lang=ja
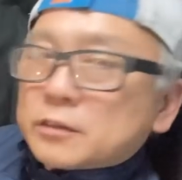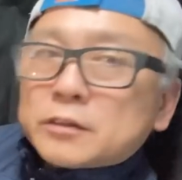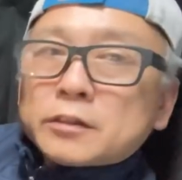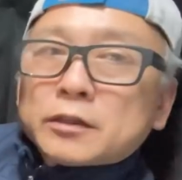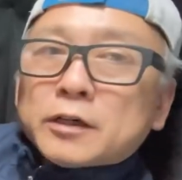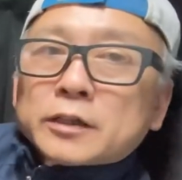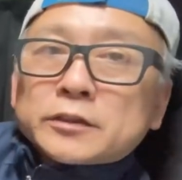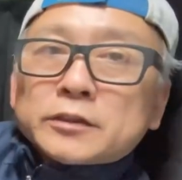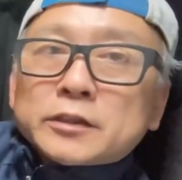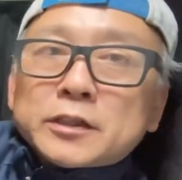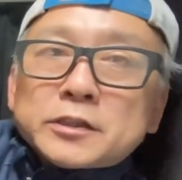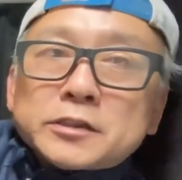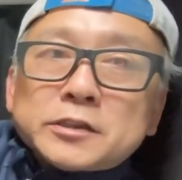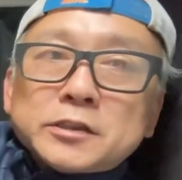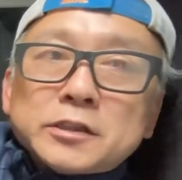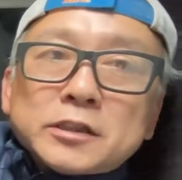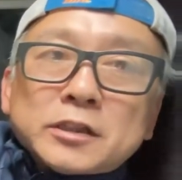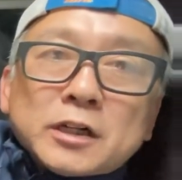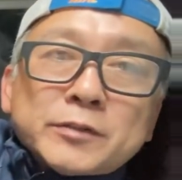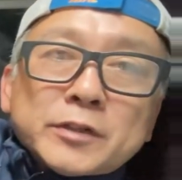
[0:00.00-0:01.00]
新
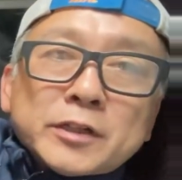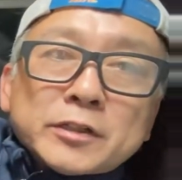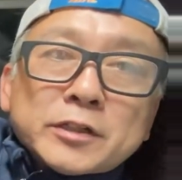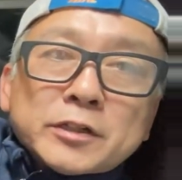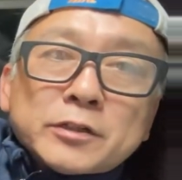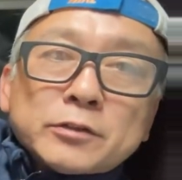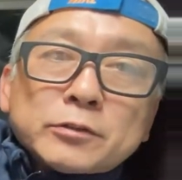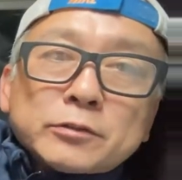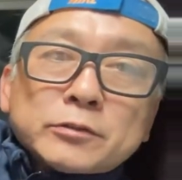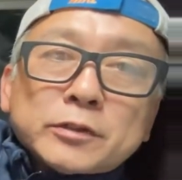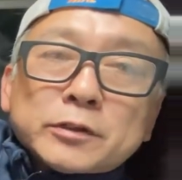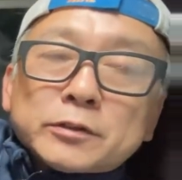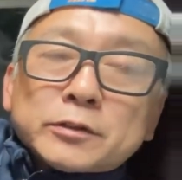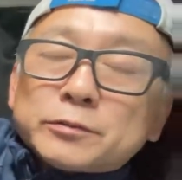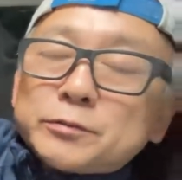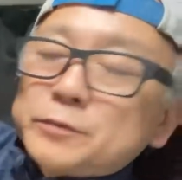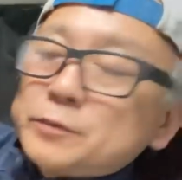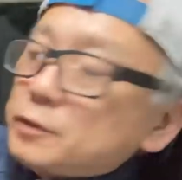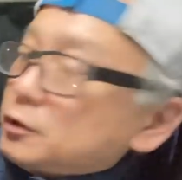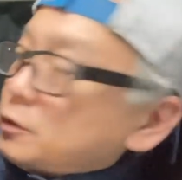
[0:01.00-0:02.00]
しいカメラにはよくある
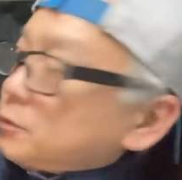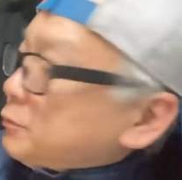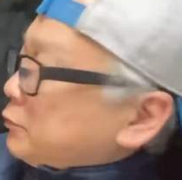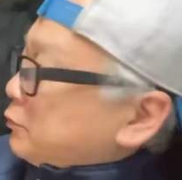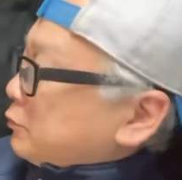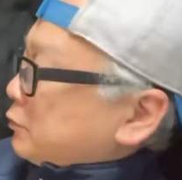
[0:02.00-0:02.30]
フィルムの